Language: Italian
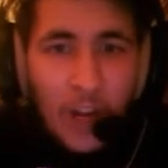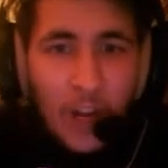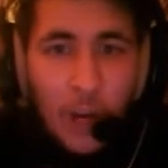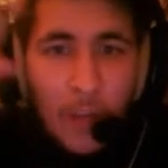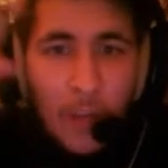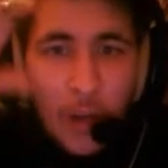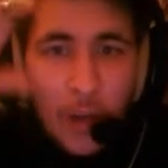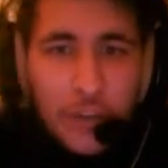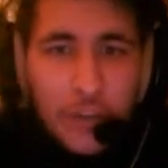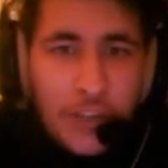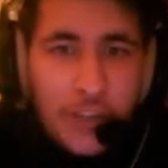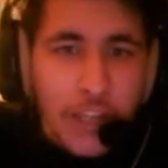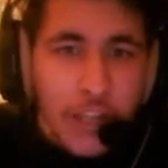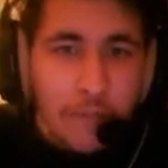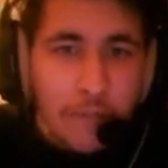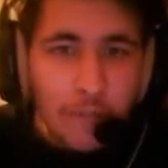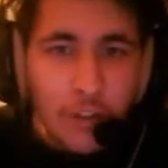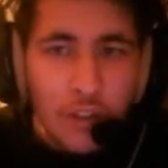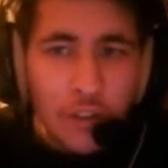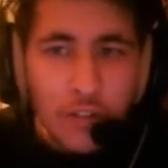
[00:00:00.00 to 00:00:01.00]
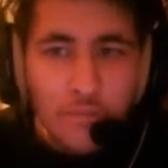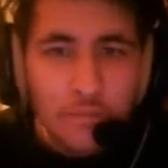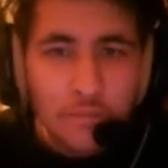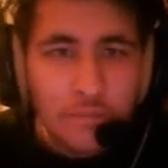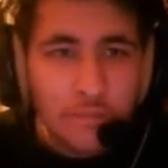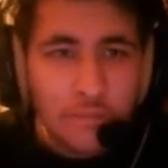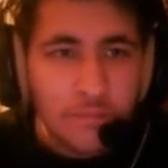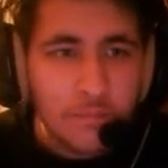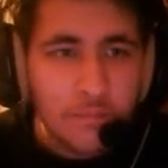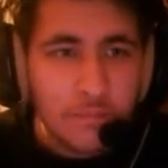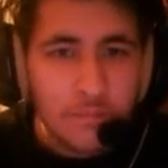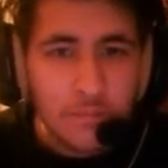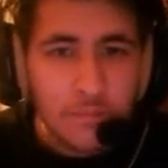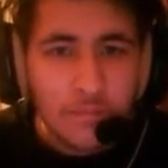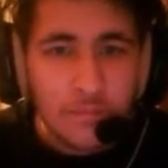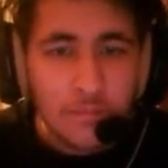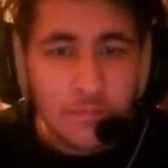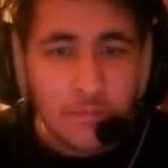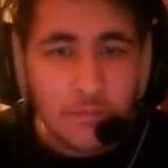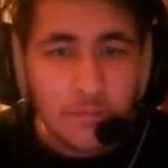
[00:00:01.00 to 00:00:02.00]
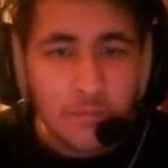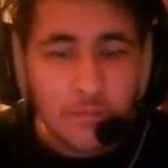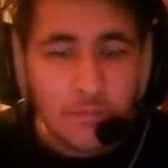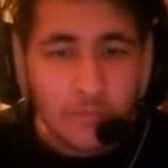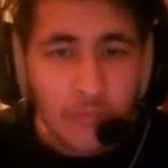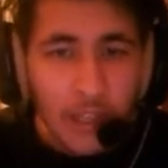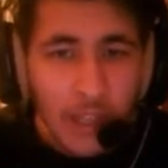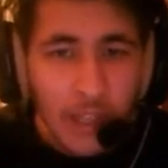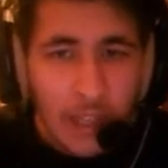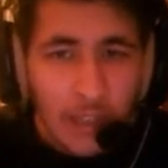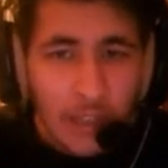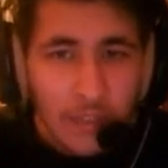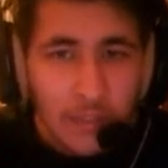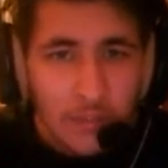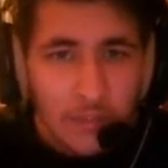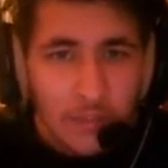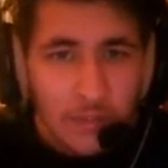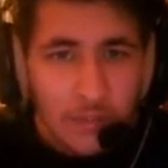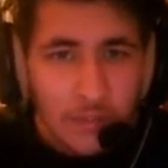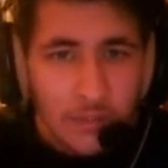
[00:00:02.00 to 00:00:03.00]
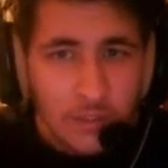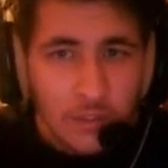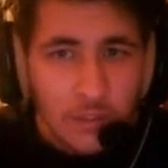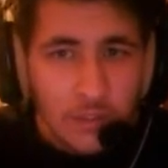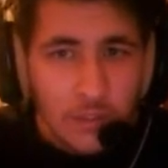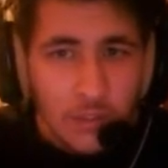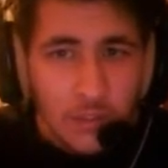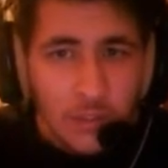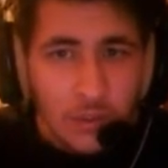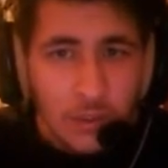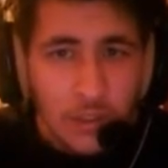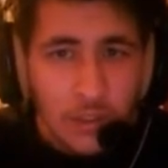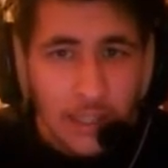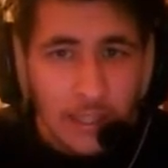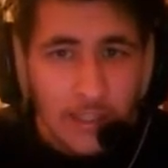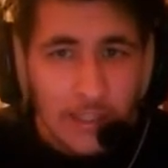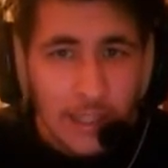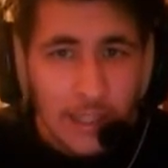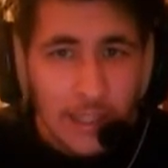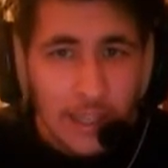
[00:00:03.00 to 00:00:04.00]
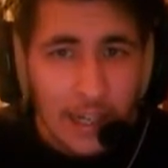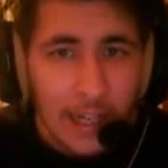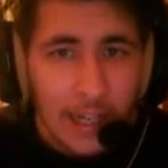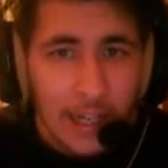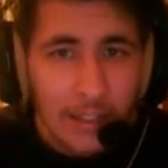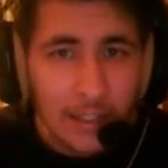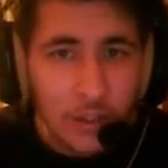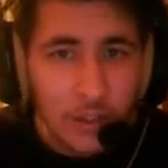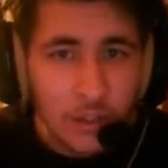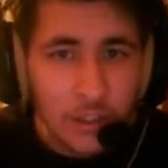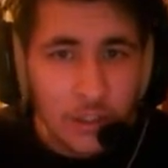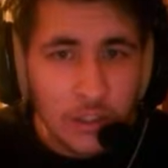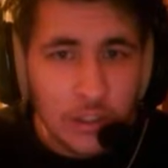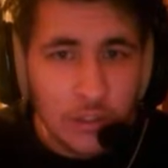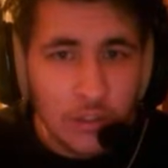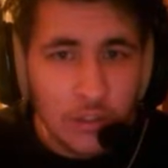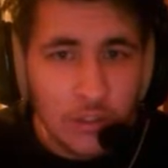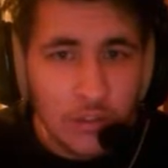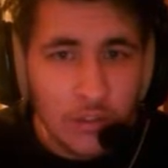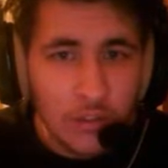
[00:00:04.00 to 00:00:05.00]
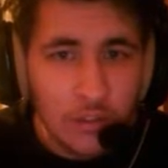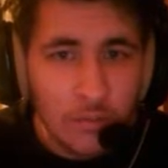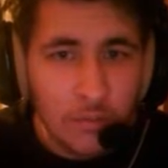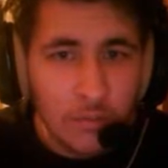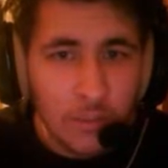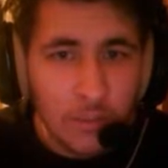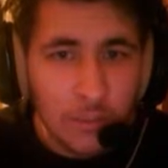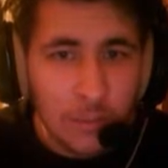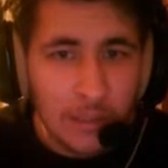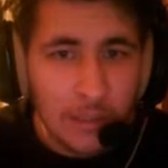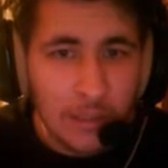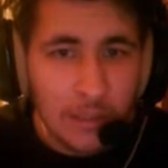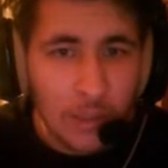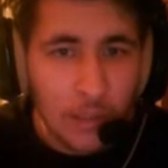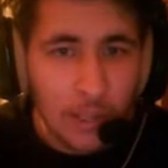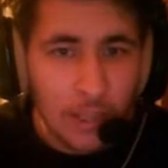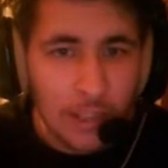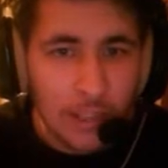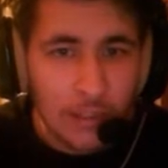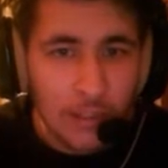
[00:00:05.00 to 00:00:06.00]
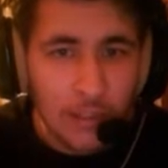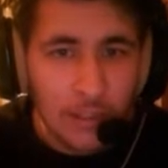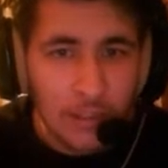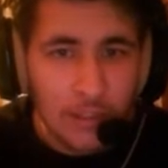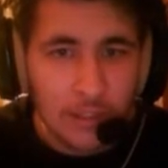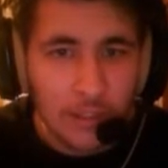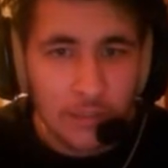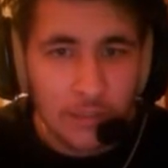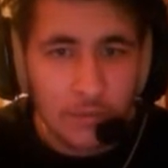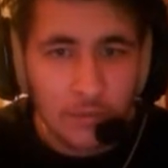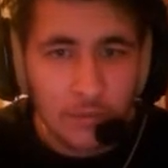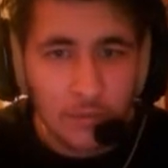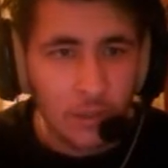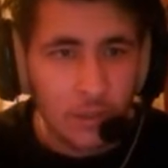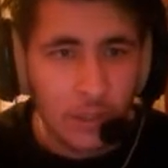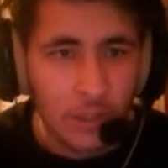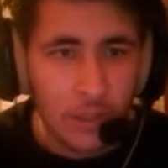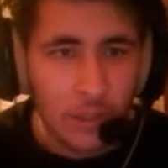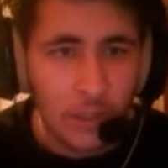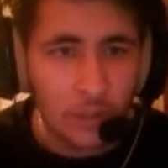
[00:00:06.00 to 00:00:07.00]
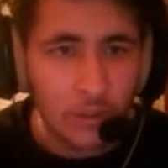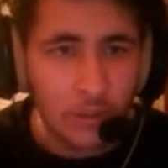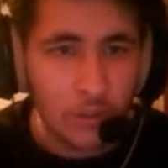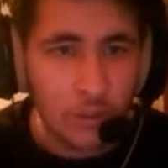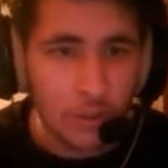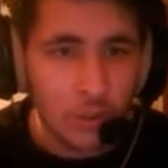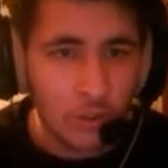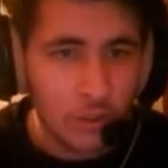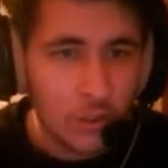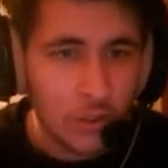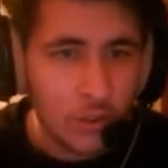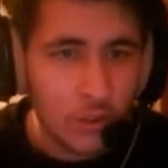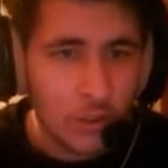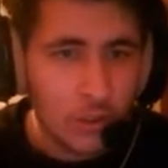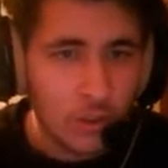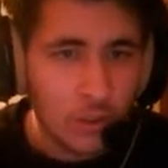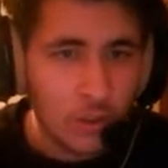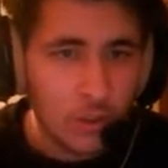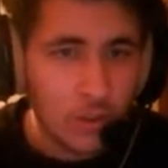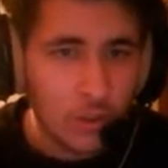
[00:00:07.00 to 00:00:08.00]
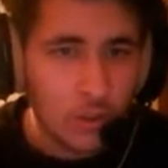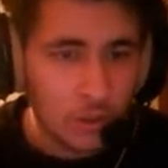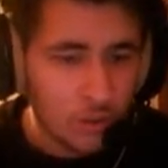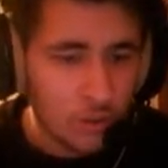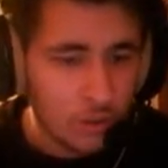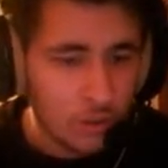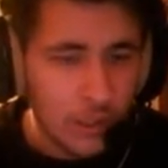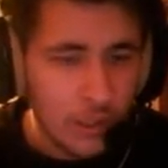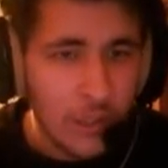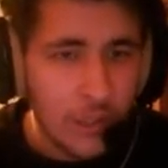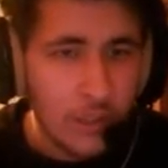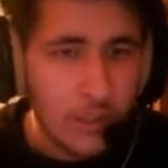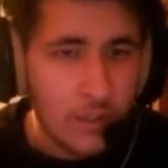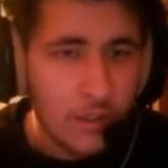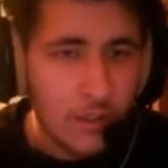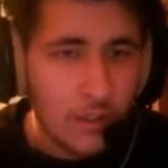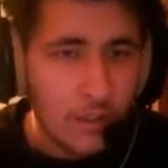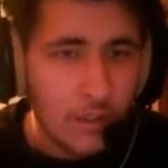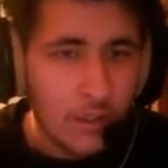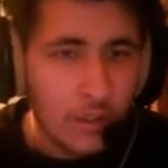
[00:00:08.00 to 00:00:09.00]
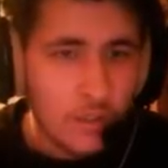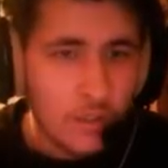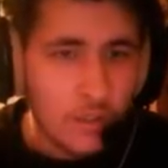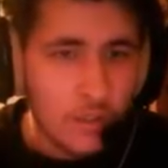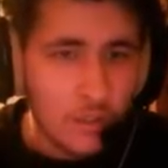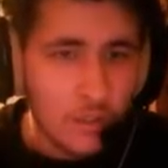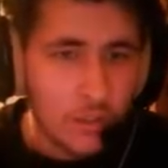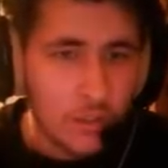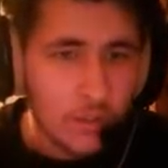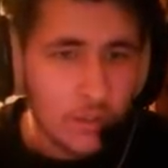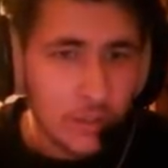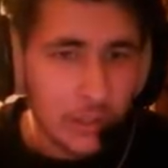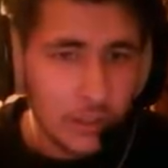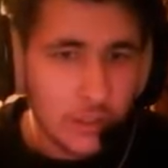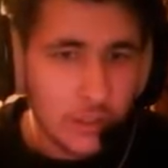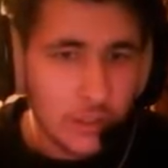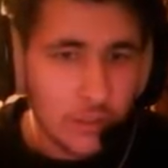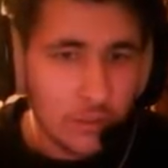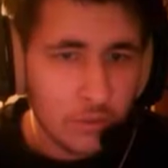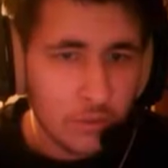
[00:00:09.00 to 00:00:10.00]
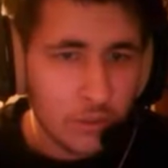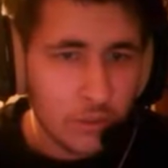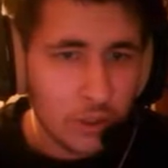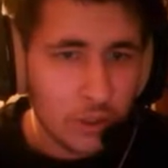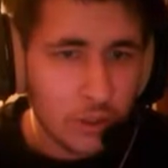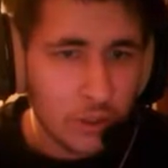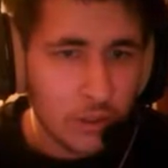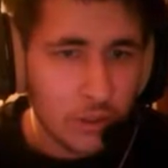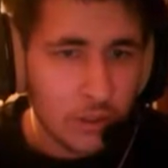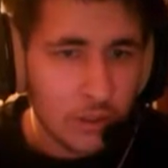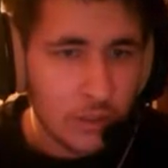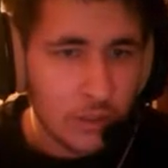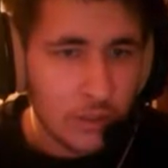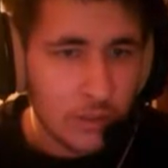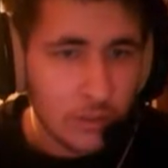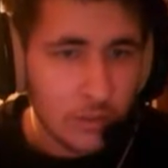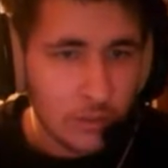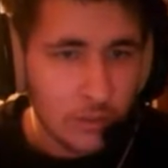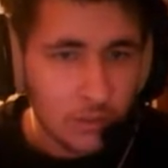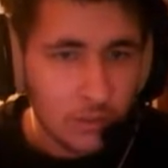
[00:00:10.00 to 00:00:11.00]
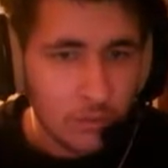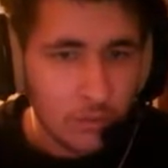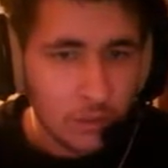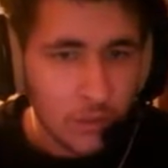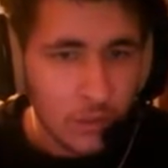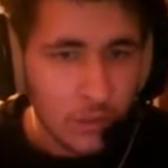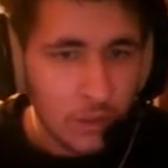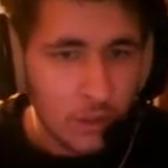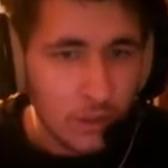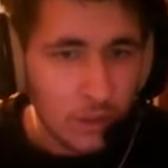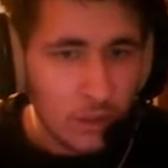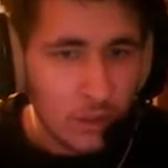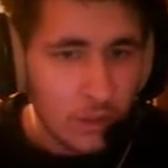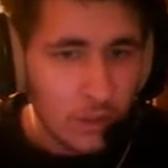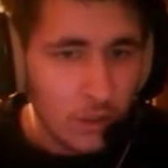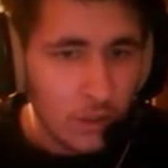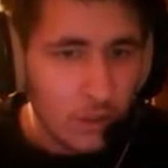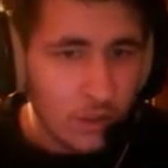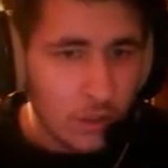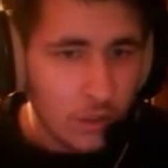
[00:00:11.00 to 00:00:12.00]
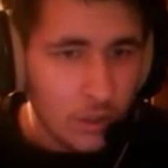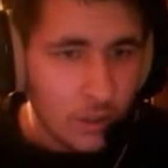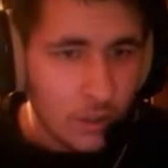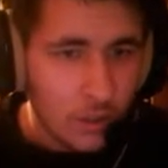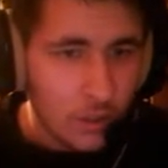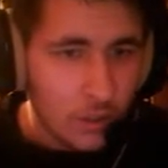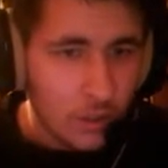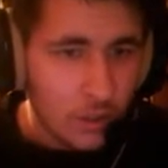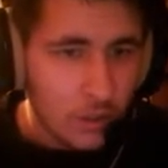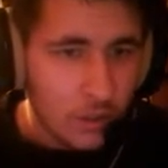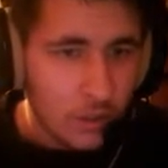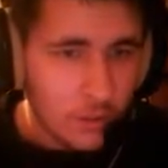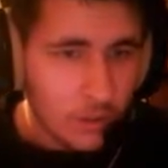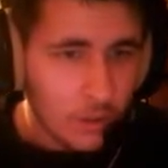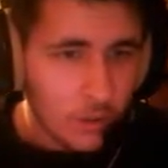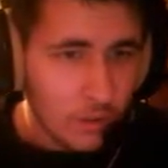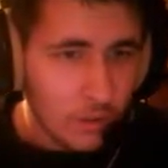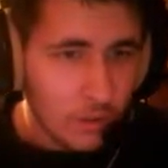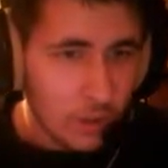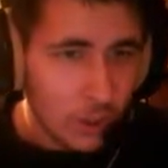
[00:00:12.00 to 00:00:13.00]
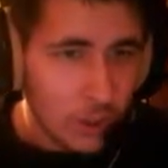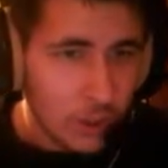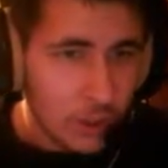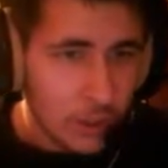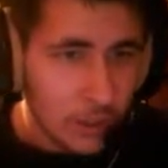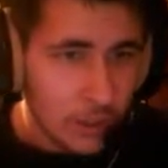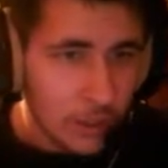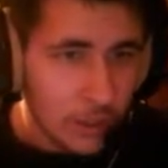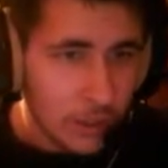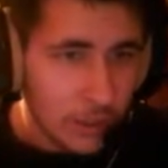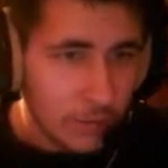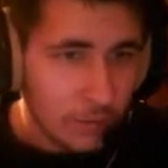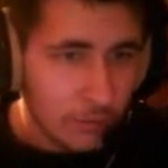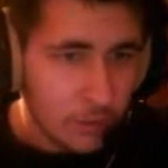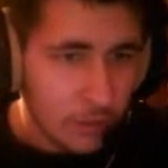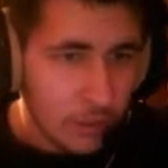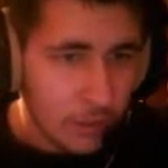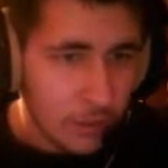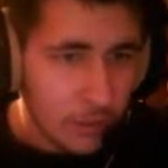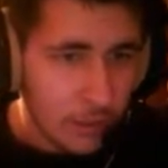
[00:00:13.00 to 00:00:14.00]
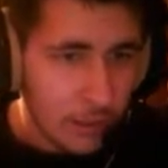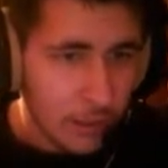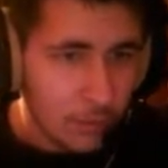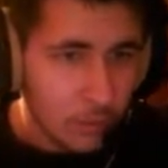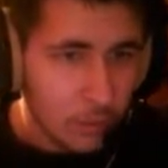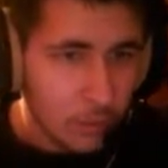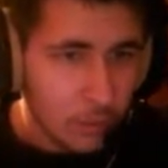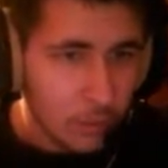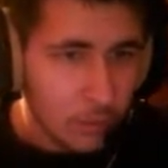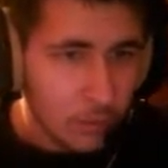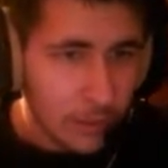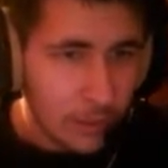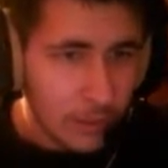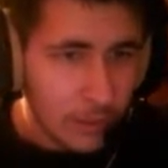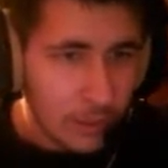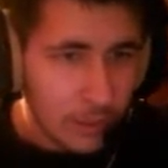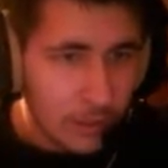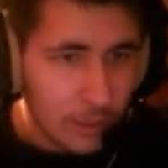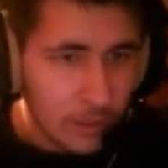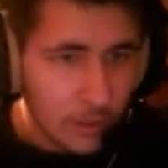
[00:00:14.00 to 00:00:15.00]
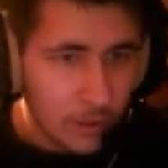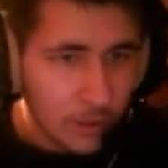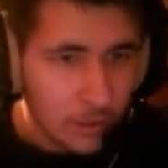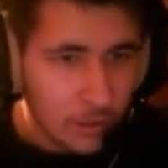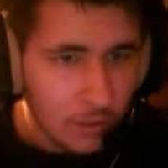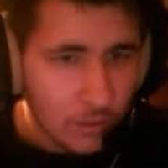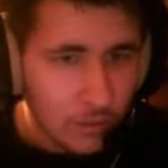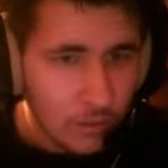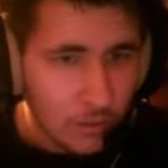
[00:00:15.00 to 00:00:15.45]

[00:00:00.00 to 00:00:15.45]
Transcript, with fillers: Come lo schifo? Eh? Tutti riattaccati così non, non, non perdiamo un cazzo adesso. Ok, ho ucciso quel coso là. Adesso vediamo se riesco a uccidere qualcuno di loro. Quella Jessie lì forse è il mio buon bersaglio.